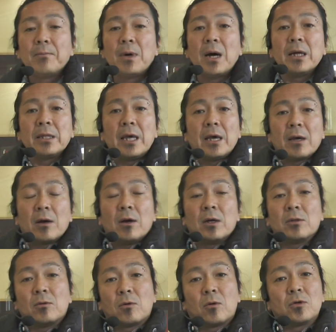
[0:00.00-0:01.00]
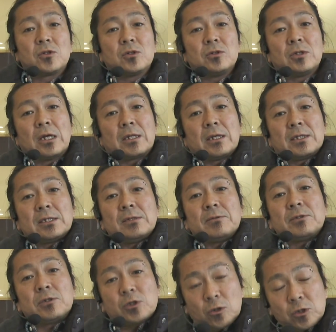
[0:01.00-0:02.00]
まあね、あのごじゅうになって
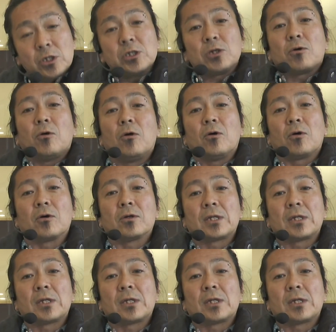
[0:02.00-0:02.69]
徐々にこ